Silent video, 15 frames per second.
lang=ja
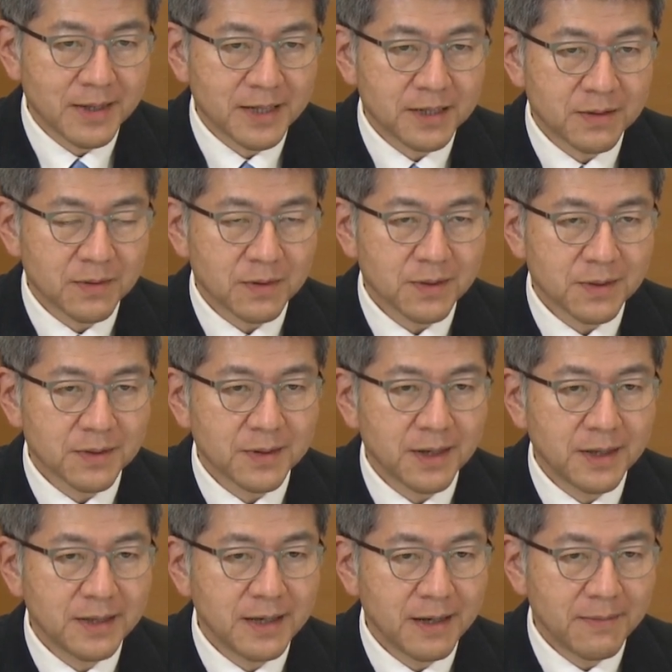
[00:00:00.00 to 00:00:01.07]
一言
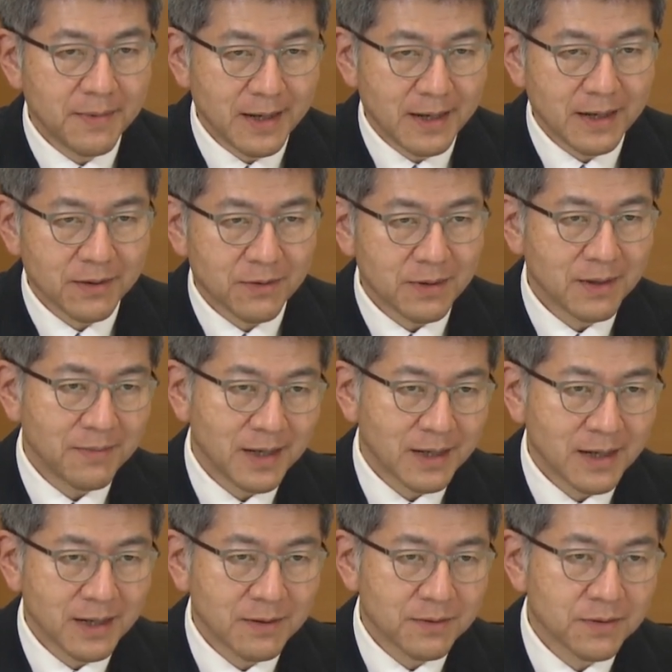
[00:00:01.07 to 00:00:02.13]
で言えば、これは
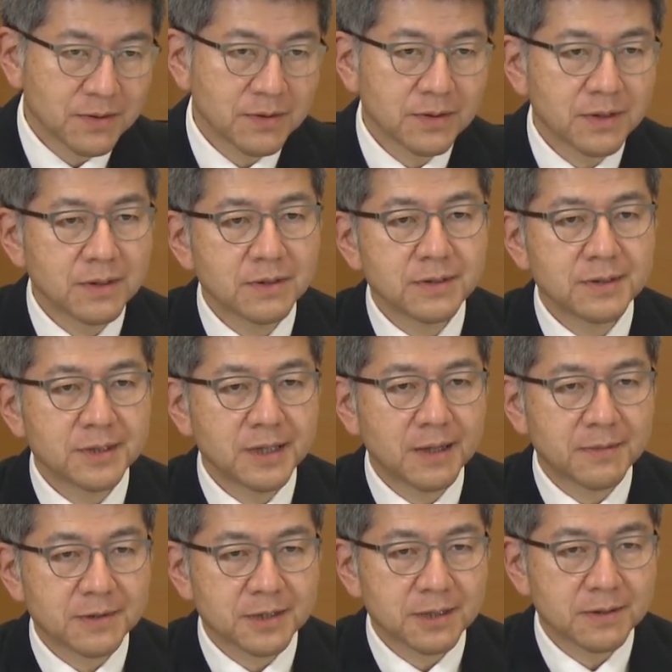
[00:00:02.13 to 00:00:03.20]
外交当局者
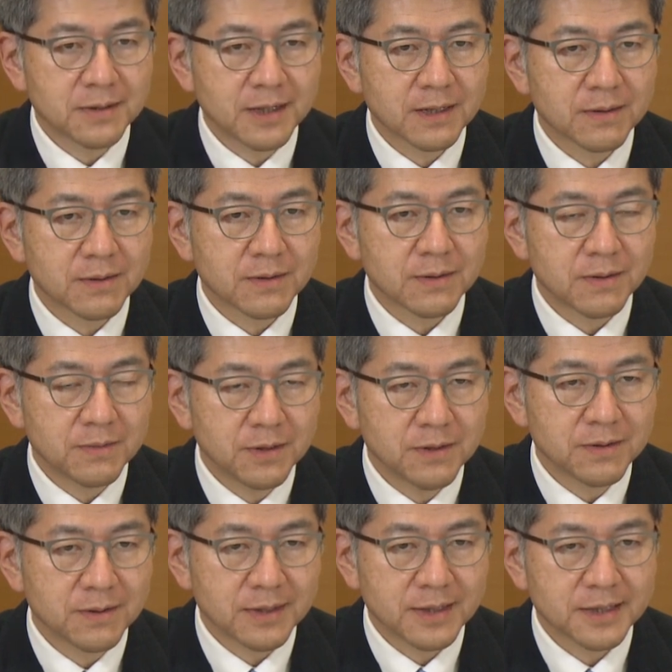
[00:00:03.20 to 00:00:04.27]
もそうだと
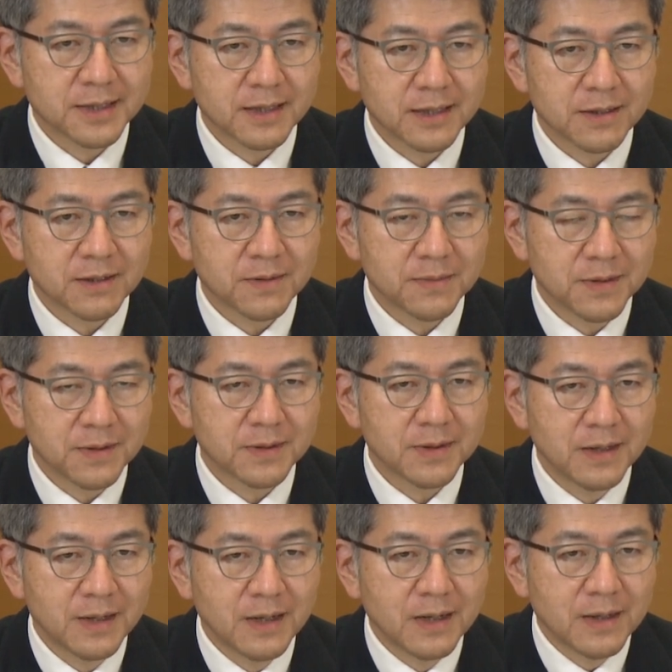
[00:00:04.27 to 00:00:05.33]
思うのですけれど
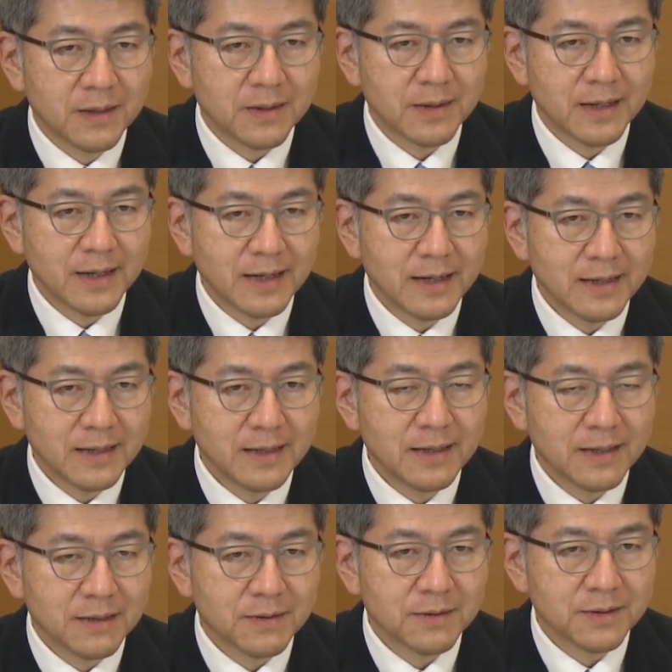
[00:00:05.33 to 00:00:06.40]
も、やは
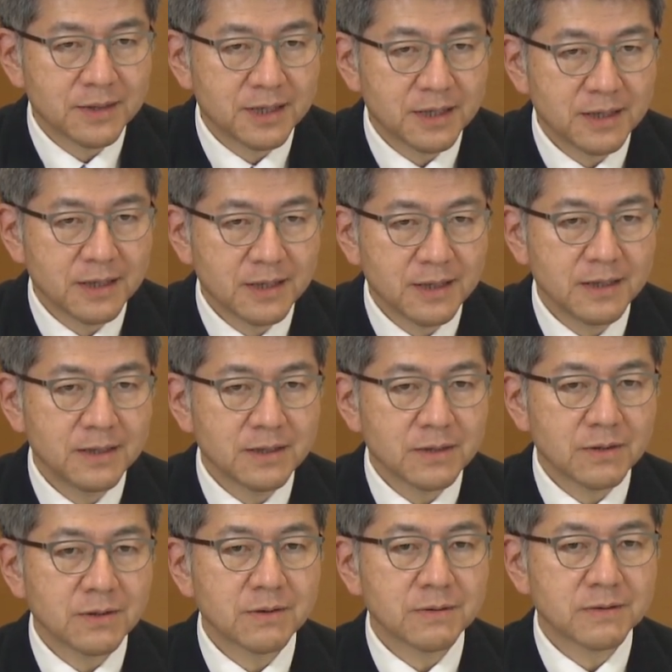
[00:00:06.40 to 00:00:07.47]
り自信
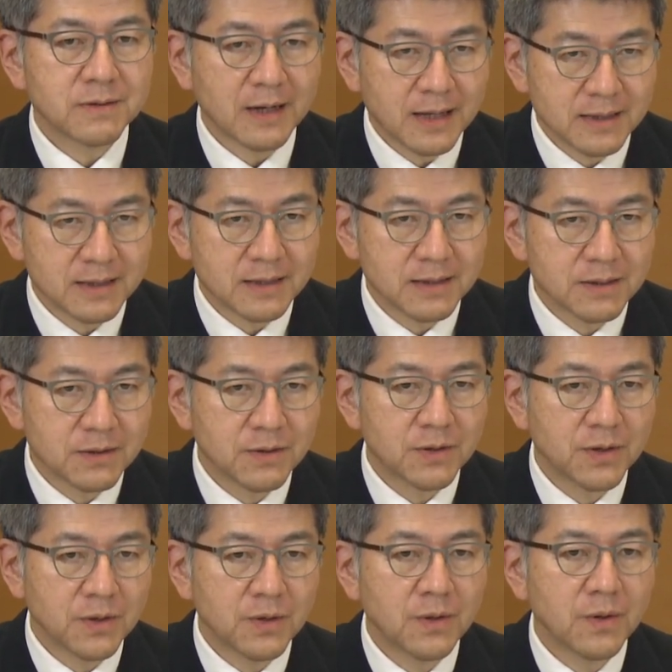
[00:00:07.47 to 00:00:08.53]
と不安の
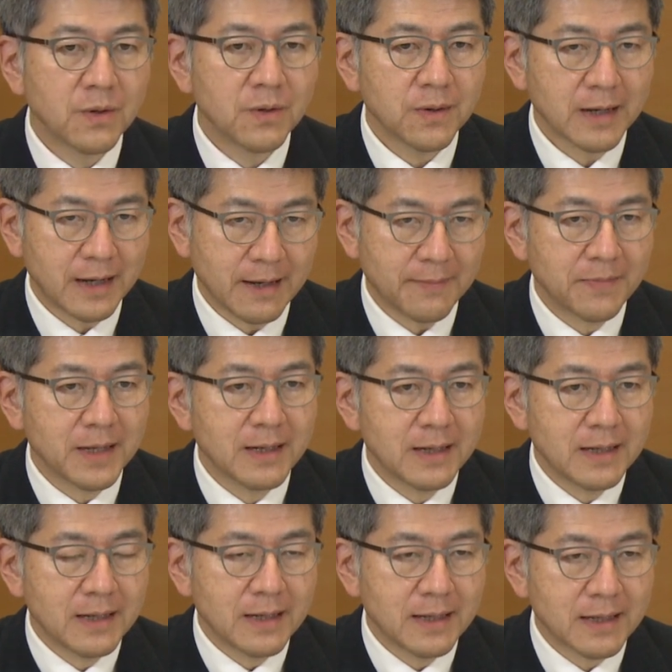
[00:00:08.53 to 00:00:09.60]
両方が
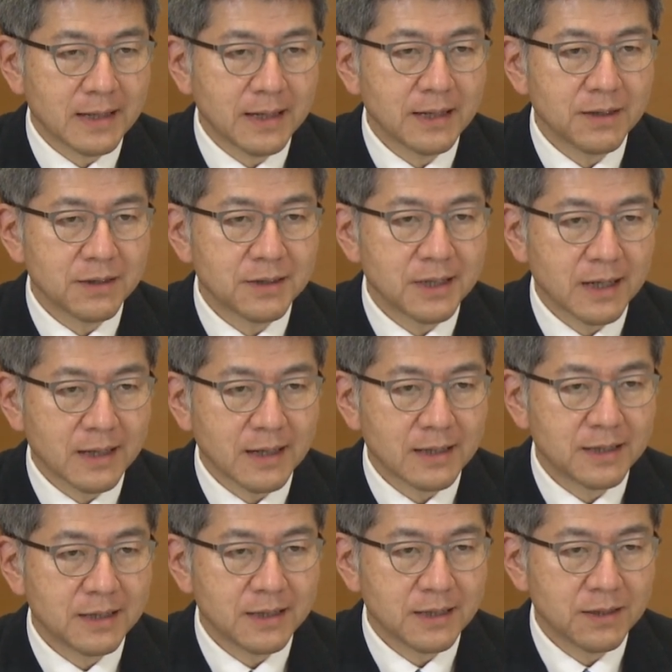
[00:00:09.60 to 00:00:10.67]
研究者
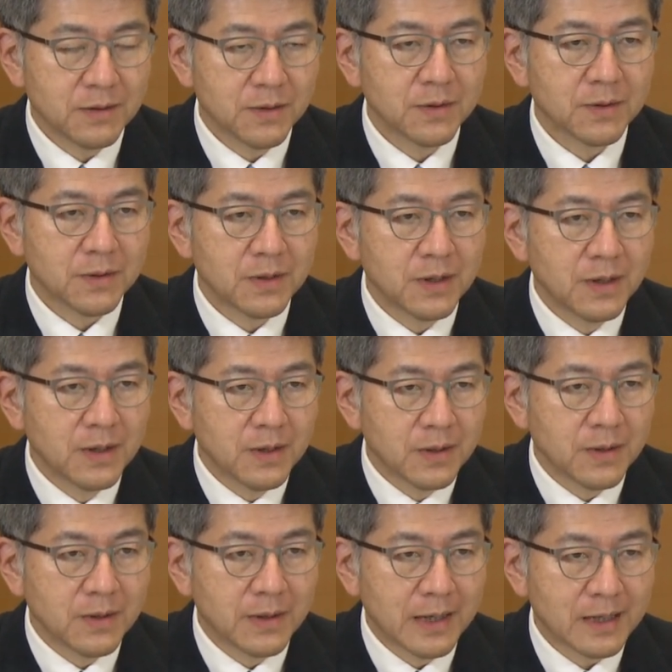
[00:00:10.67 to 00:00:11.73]
たちの
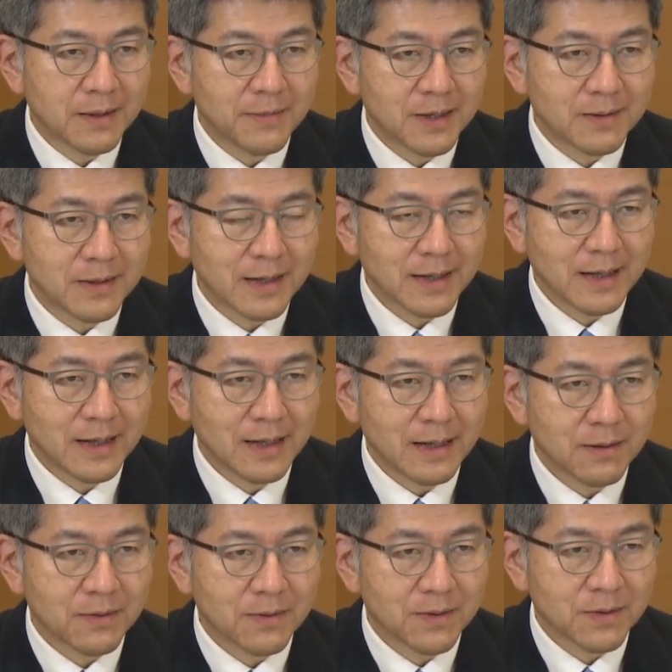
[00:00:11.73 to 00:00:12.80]
頭の中、
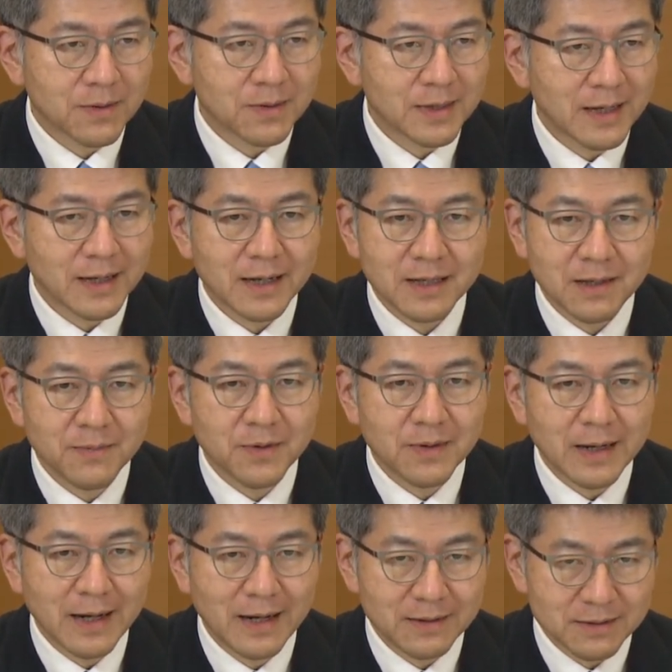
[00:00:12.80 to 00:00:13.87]
心の中に
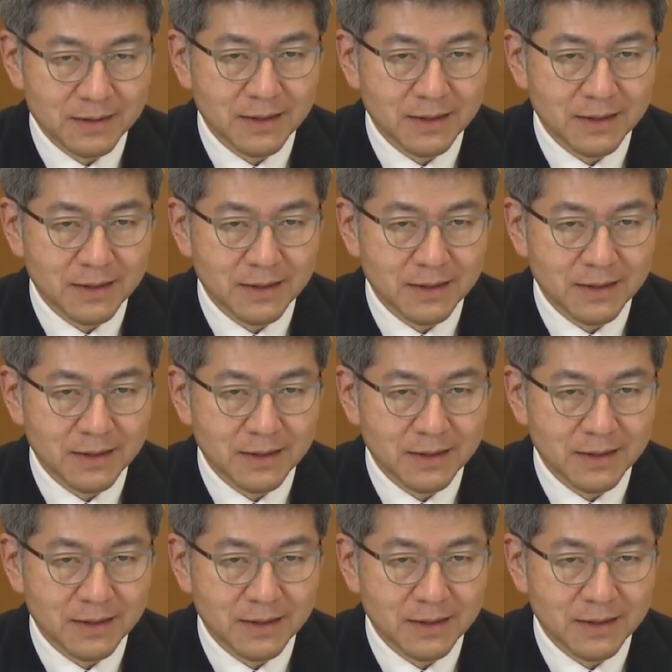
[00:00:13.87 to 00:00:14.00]
もある、